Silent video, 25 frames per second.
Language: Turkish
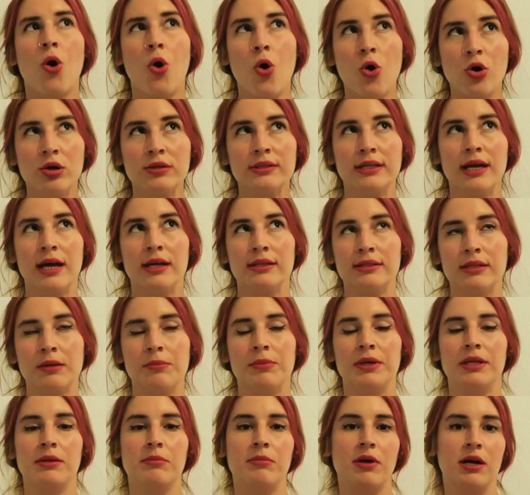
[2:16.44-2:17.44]
Oradan
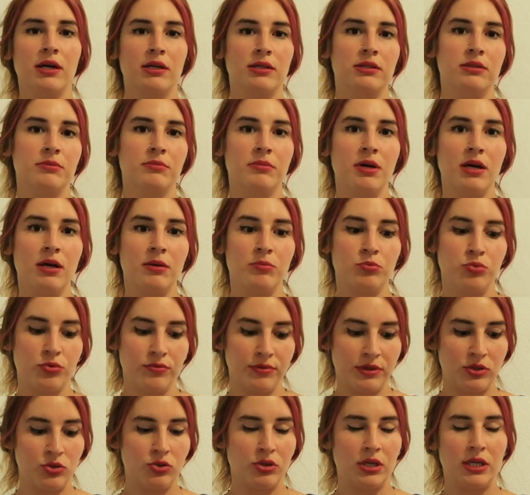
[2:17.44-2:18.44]
da benim aklıma
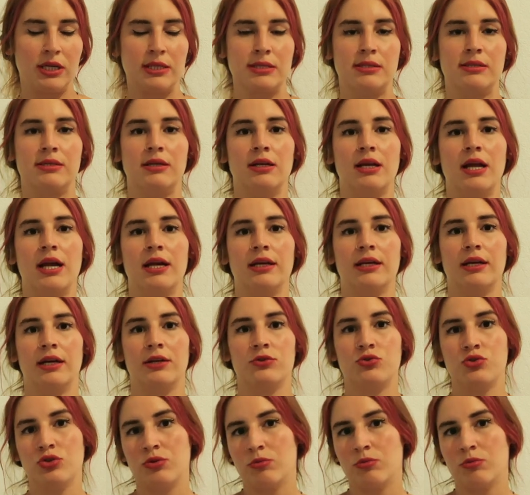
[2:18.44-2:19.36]
bu videoyu hazırlarken